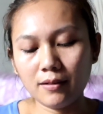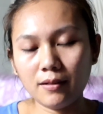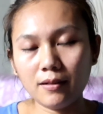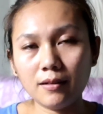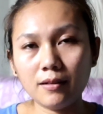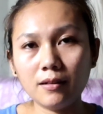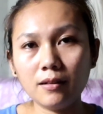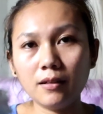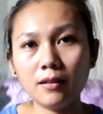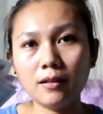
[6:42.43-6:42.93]
nah
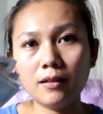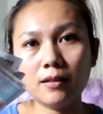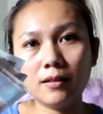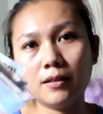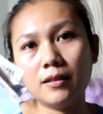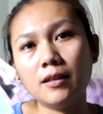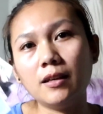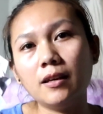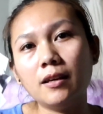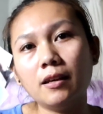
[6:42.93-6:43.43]
nih
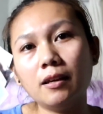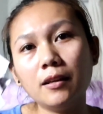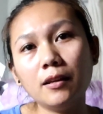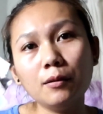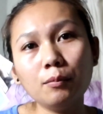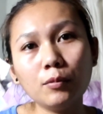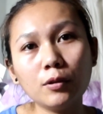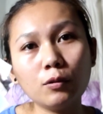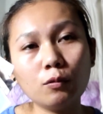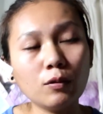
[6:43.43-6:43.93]

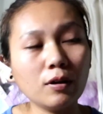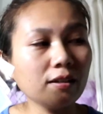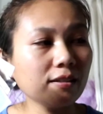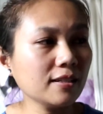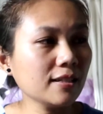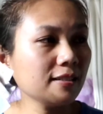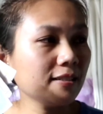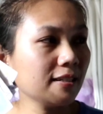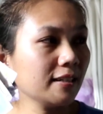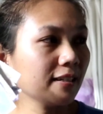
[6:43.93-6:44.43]
ini buat
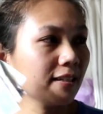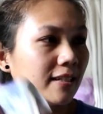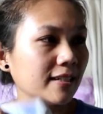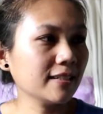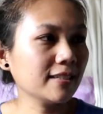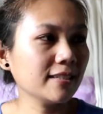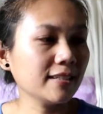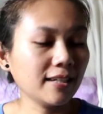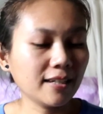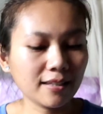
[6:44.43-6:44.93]
uang jajan
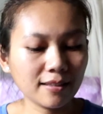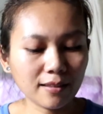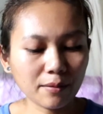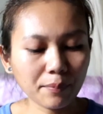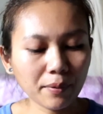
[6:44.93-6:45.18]
guys ya